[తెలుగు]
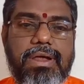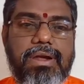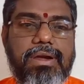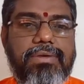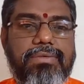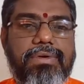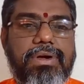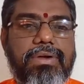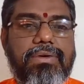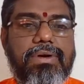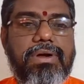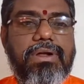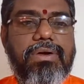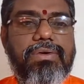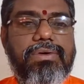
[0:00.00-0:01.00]
అనేటువంటి ఒక
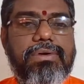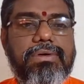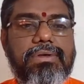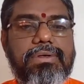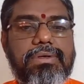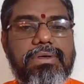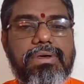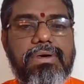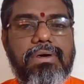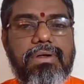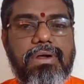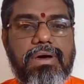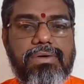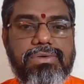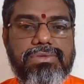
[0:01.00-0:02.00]
డౌట్
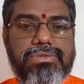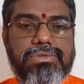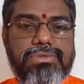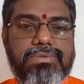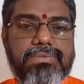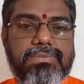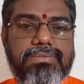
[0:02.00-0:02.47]
రావచ్చు